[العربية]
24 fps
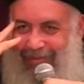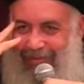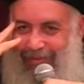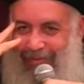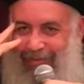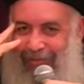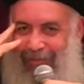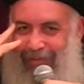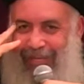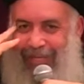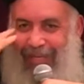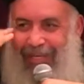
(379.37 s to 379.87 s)

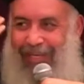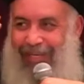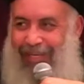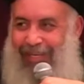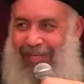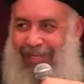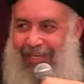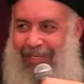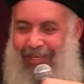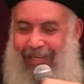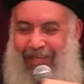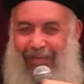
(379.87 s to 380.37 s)
ف
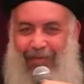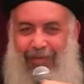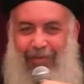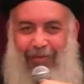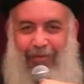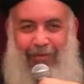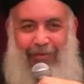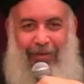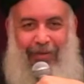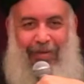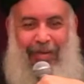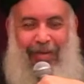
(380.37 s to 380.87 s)

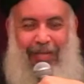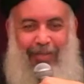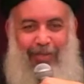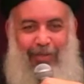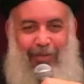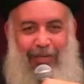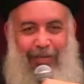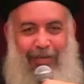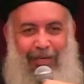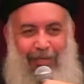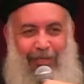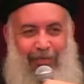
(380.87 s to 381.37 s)
فعايز
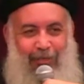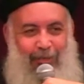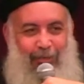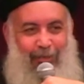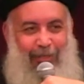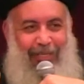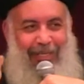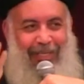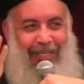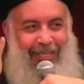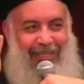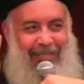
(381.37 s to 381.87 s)
يقول لك
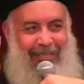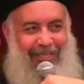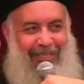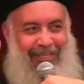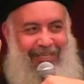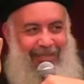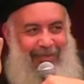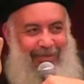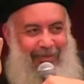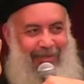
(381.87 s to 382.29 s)
طير